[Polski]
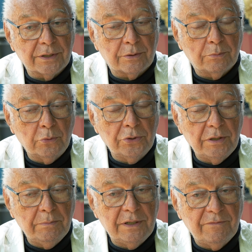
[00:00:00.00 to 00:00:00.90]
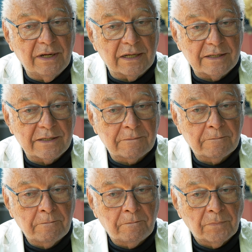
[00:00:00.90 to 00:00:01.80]
że on musi być w nas.
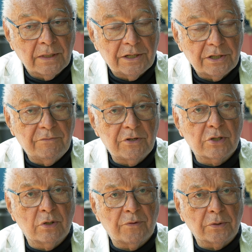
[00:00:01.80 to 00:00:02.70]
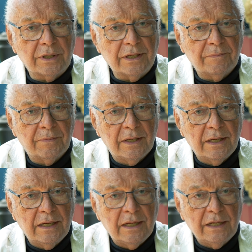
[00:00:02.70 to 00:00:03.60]
Czyli wszystko odwrotnie.
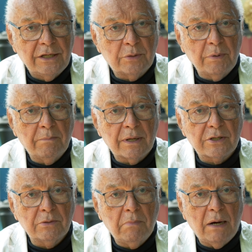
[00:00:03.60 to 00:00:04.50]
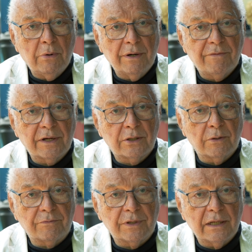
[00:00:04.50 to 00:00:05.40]
I zrobiłem bardzo mało
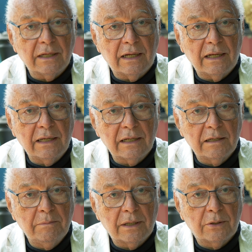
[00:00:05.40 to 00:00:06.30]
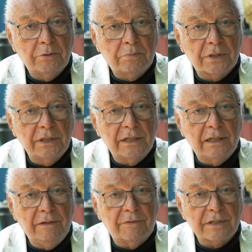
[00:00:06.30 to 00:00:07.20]
efektowne, ale chyba dość
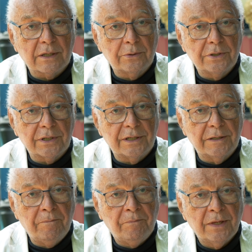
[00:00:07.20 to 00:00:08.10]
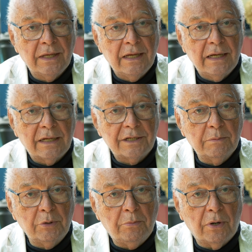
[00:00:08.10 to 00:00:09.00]
przenikliwe zakończenie, gdzie
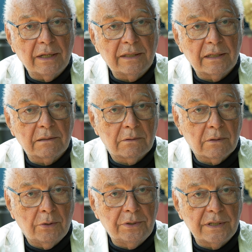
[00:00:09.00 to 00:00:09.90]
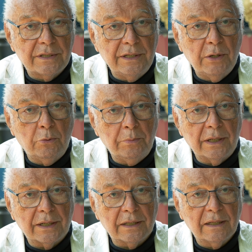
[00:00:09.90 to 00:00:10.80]
mój bohater, ojciec, nie
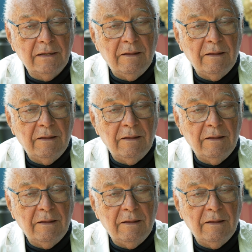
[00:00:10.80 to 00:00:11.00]
umiera.